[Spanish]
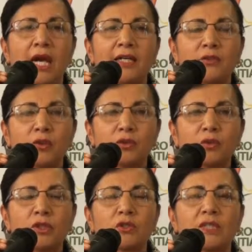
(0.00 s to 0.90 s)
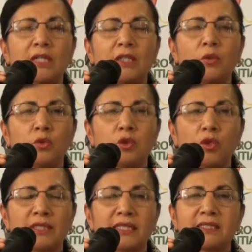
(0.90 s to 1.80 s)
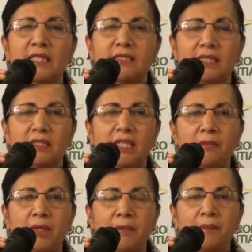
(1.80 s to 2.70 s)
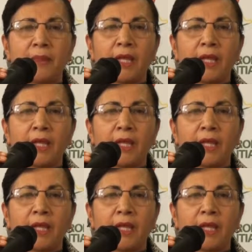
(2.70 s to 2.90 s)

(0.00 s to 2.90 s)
a todos nuestros agricultores que se incentiven